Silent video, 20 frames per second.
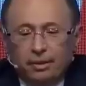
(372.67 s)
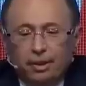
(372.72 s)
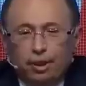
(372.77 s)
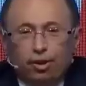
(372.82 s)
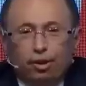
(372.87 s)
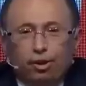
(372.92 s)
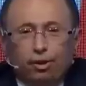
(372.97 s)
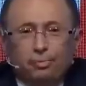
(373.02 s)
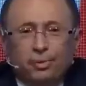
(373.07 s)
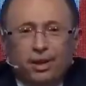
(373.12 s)

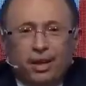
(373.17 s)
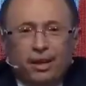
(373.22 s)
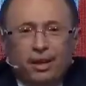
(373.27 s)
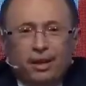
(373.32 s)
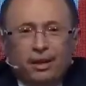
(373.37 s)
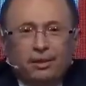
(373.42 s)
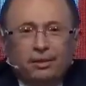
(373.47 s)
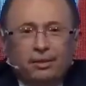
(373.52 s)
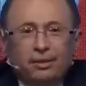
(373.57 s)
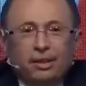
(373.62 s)
diyorum
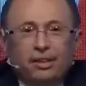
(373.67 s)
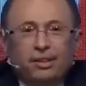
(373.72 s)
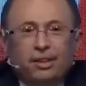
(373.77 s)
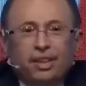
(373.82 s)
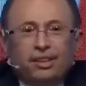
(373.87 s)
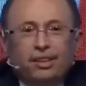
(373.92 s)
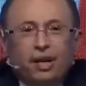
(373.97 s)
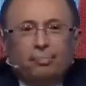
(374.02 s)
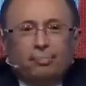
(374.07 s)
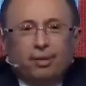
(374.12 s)
ki siz
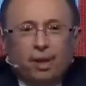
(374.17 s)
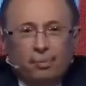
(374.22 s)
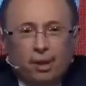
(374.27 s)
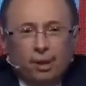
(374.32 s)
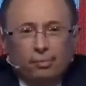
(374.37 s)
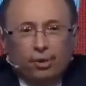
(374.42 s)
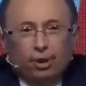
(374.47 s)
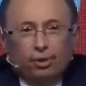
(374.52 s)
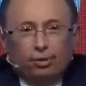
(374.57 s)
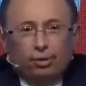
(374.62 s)
hesap da
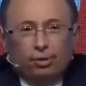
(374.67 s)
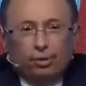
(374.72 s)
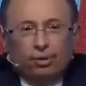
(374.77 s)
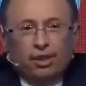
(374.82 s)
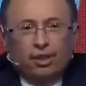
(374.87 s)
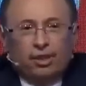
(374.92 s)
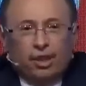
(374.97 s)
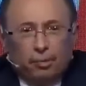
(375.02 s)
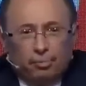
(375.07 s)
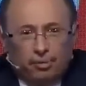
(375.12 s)
bilmiyorsunuz,
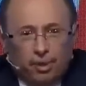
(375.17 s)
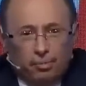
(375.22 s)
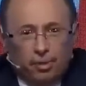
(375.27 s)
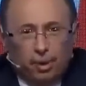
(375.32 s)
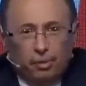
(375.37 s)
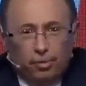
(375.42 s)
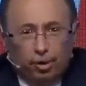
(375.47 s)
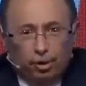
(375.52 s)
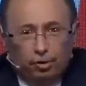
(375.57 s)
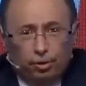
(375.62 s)
kitap da
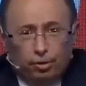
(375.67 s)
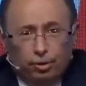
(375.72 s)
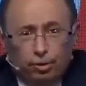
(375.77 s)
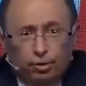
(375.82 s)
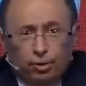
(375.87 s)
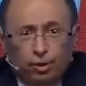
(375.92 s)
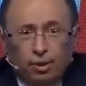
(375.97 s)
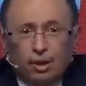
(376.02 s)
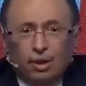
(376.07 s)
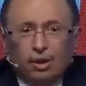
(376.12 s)

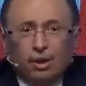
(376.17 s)
bilmiyorsunuz.